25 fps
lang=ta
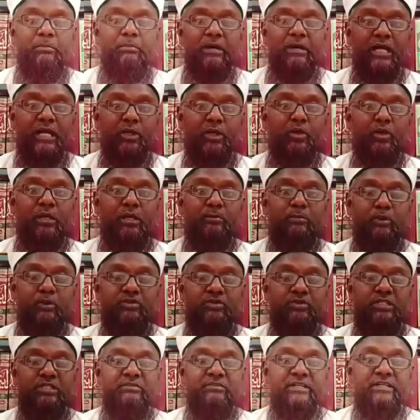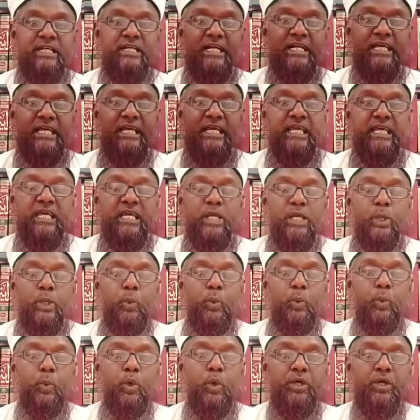மலக்குல் மோத் அவர்களே
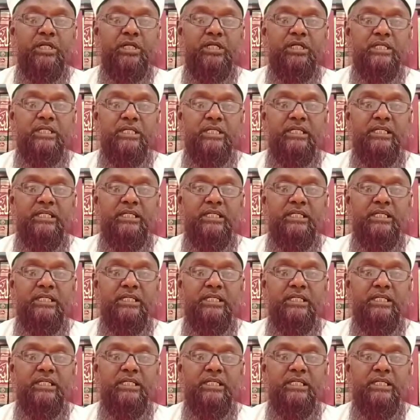ஒரு